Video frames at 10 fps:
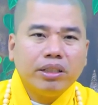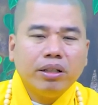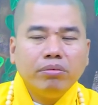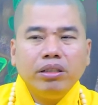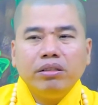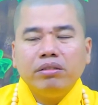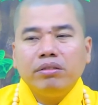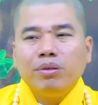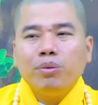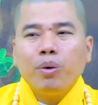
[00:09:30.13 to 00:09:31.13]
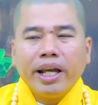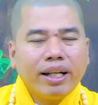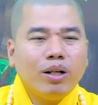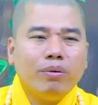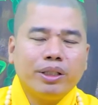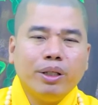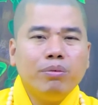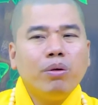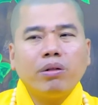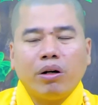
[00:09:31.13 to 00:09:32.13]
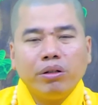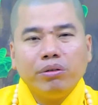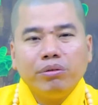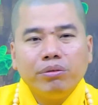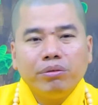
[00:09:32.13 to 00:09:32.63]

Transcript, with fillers: giống như quen rồi mà chịu không nổi.